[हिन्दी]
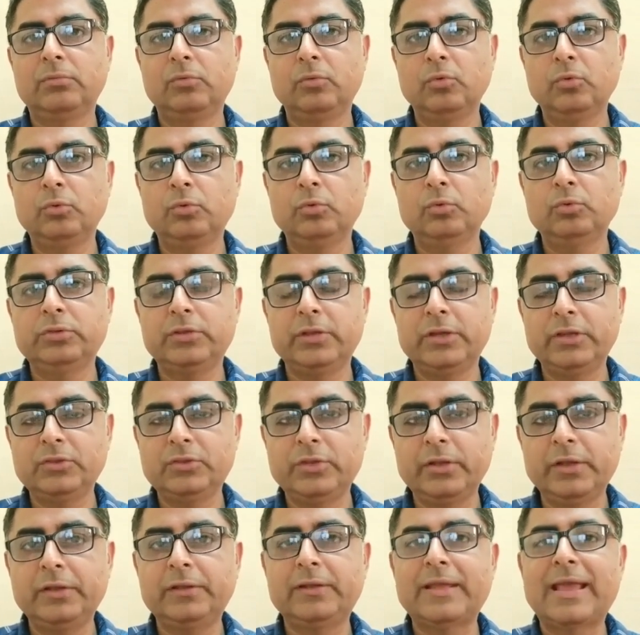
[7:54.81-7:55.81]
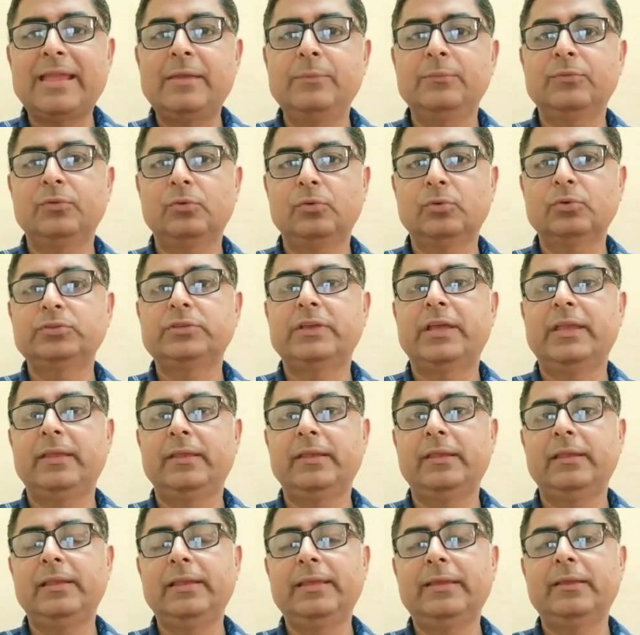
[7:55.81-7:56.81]
टू टू थ्री थ्री टाइम्स हो
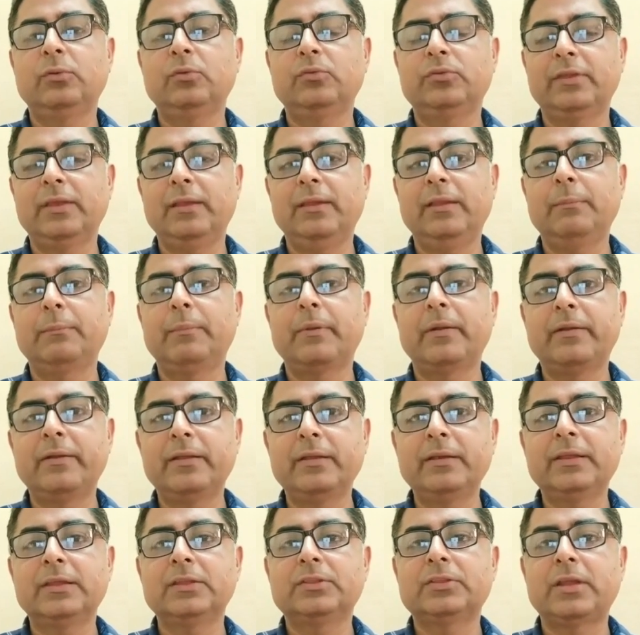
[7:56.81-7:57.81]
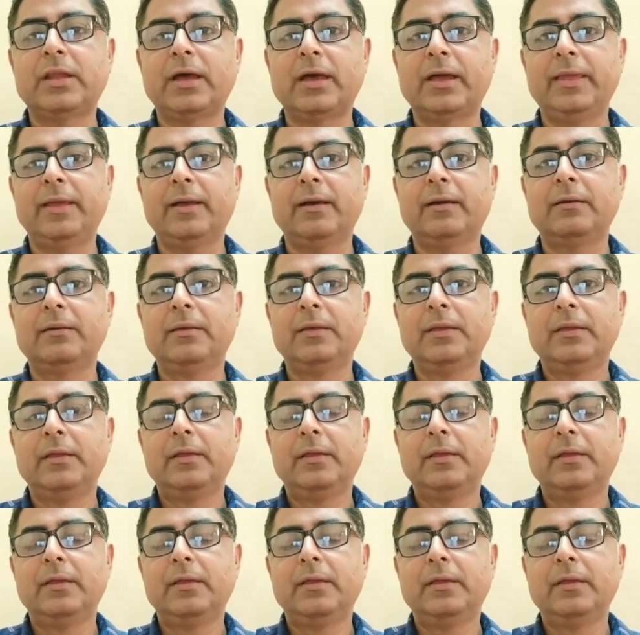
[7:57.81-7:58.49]
जाएंगी लेकिन उसके लिए बर्डन कितना आया